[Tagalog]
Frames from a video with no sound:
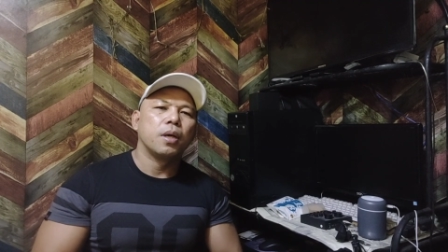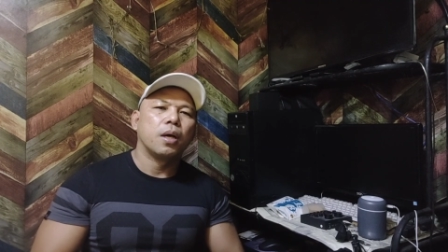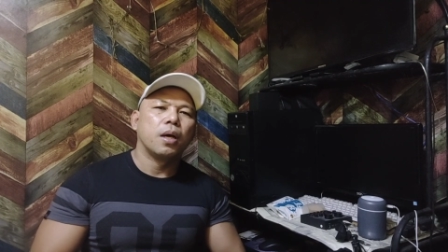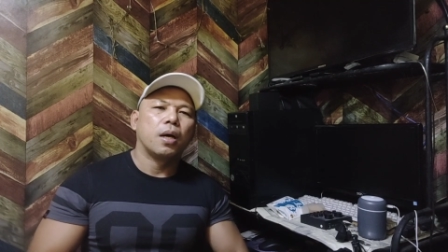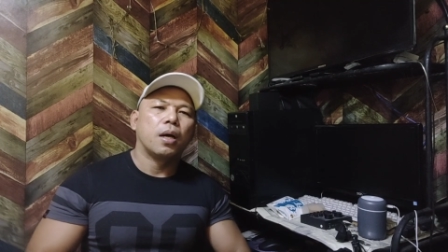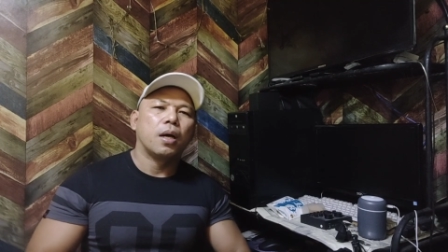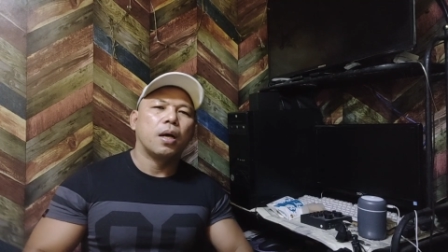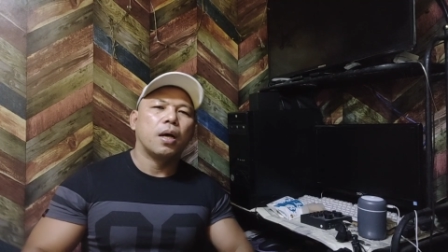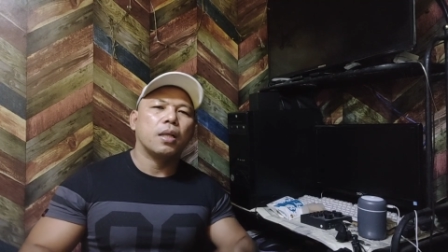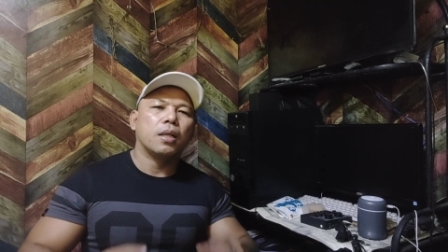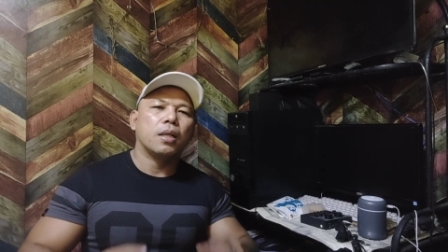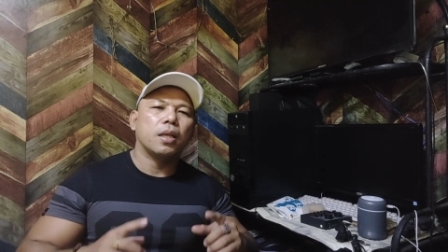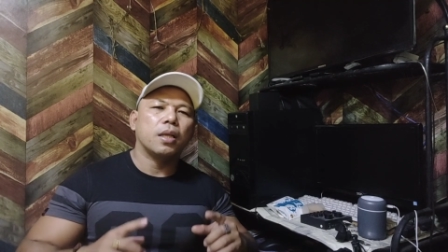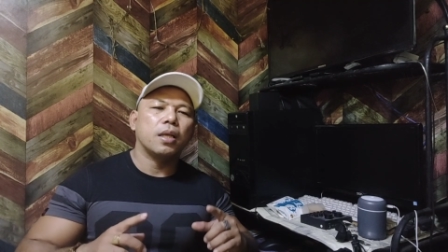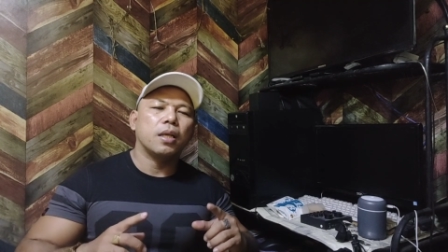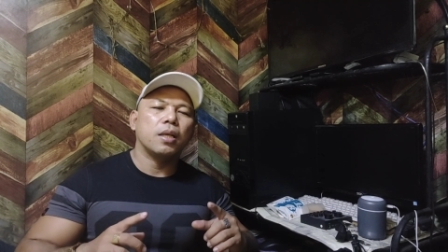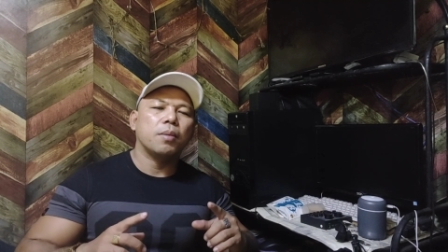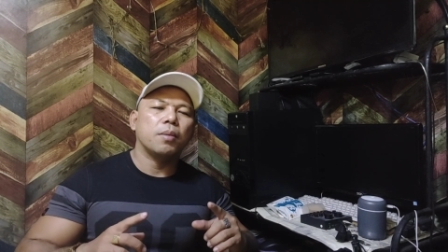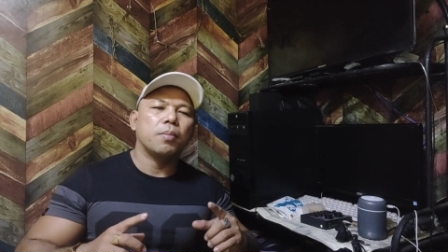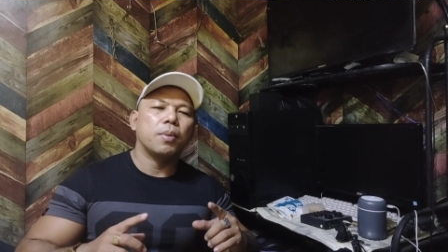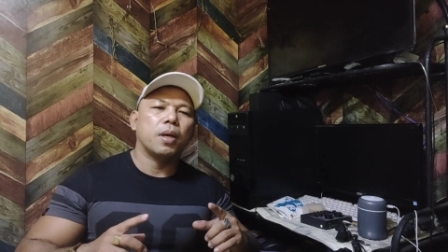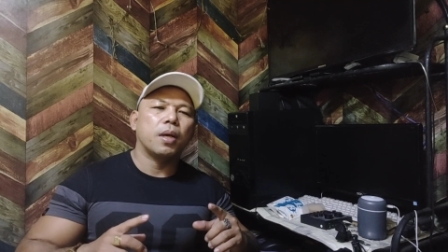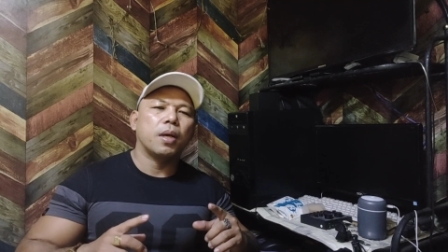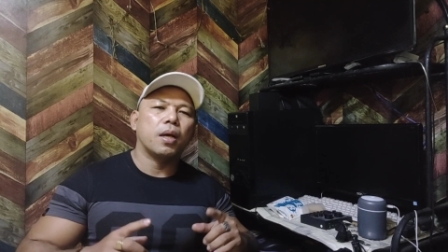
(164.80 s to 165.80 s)
Atid
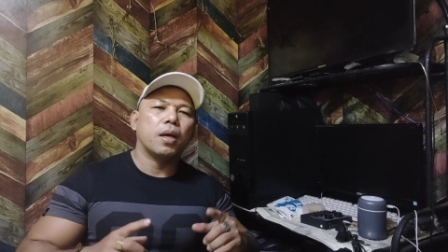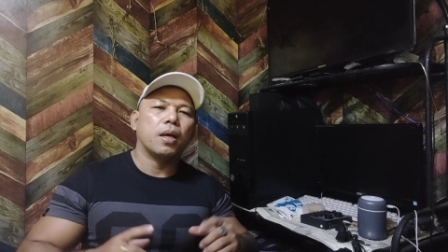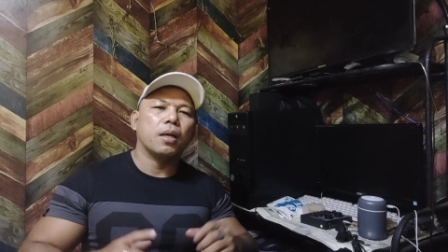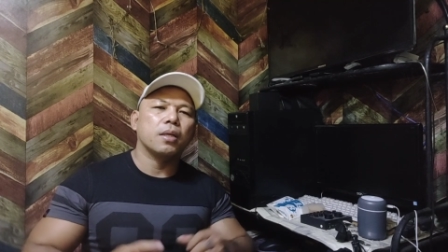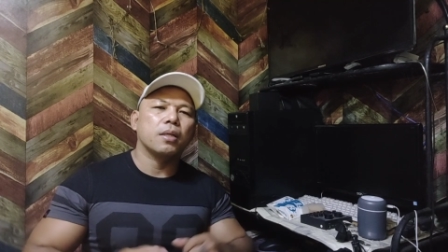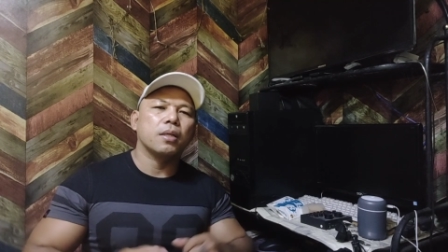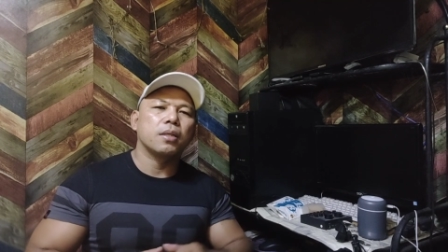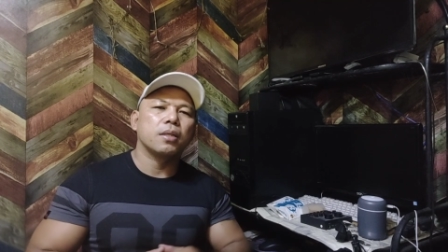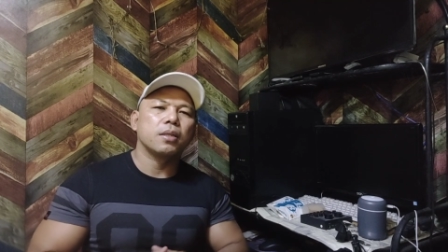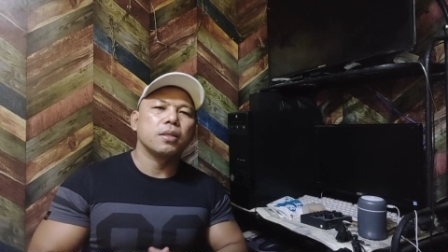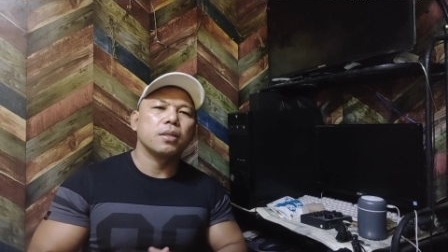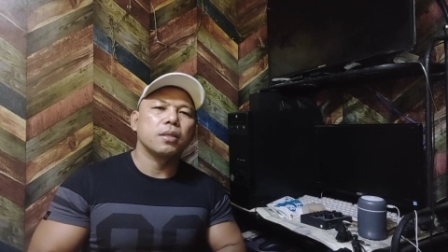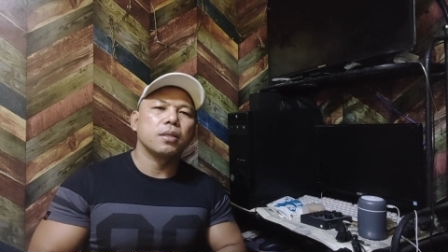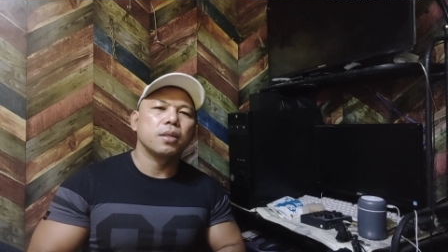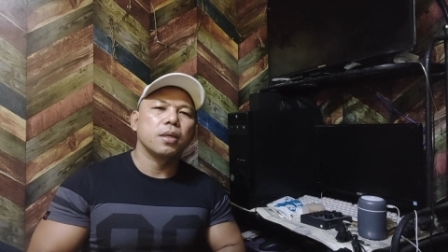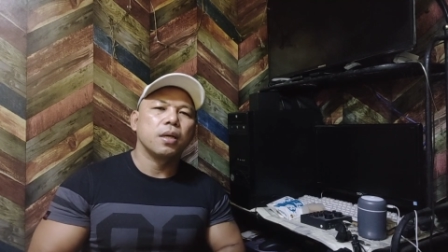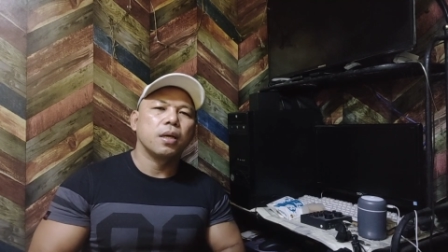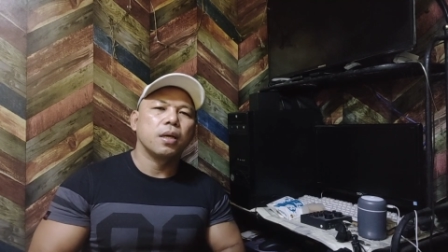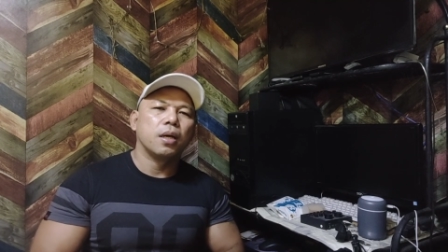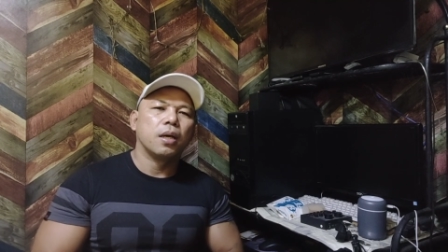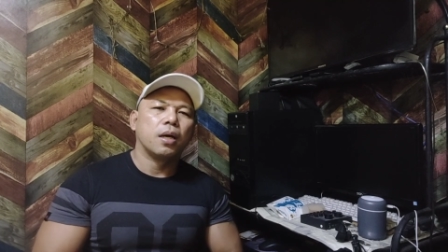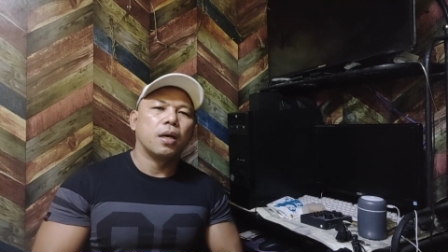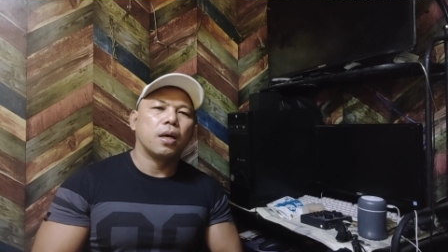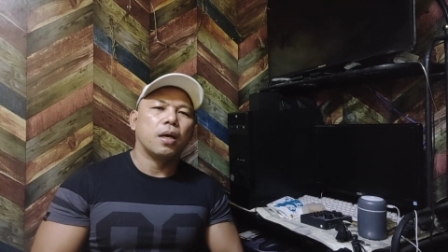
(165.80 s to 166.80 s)
na Vlogs,
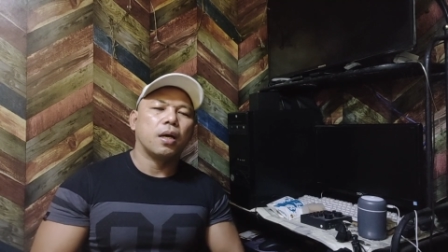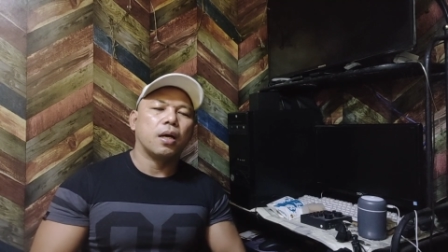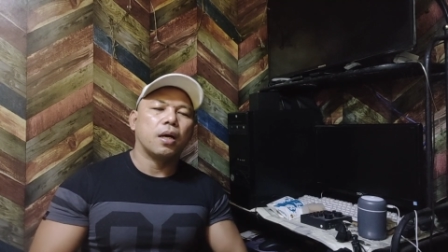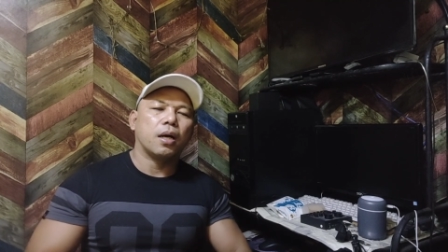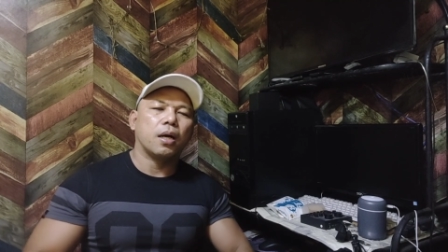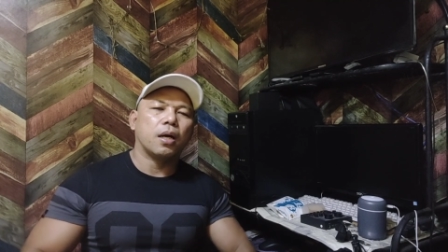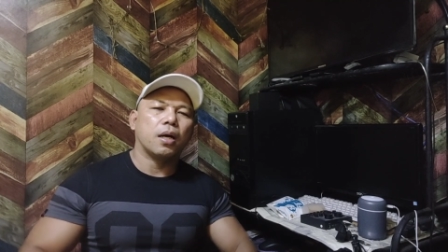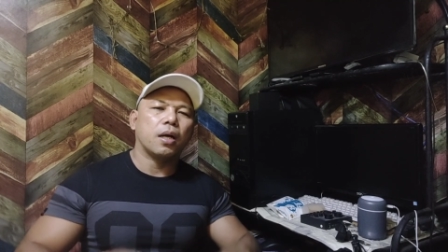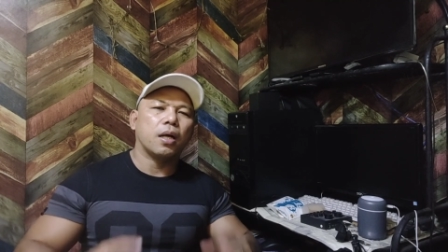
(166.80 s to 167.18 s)
uh, ah,